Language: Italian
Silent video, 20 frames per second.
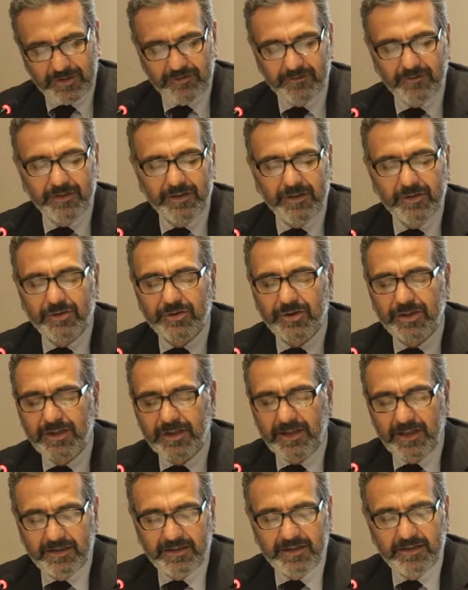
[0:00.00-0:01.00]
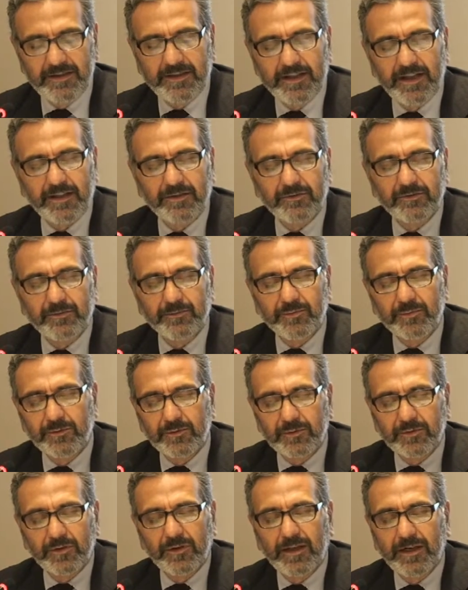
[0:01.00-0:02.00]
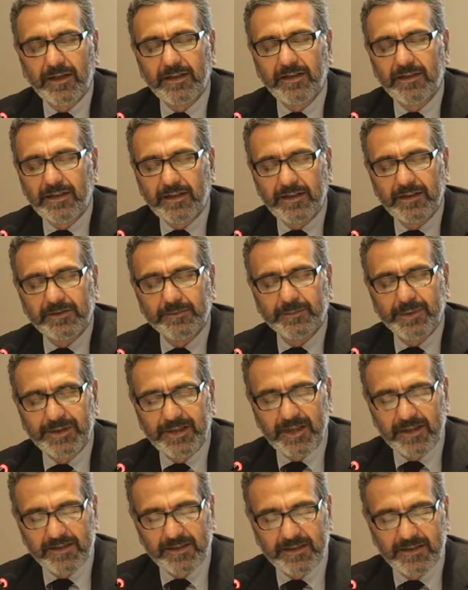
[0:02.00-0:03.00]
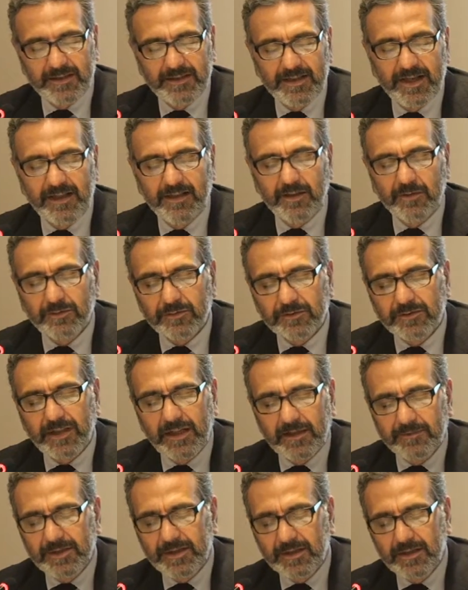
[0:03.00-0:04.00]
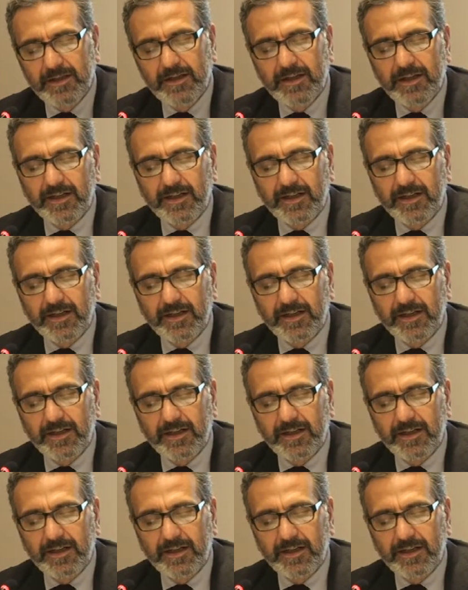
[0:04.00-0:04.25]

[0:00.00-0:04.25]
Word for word: invece è dedicato appunto all'esperienza italiana con temi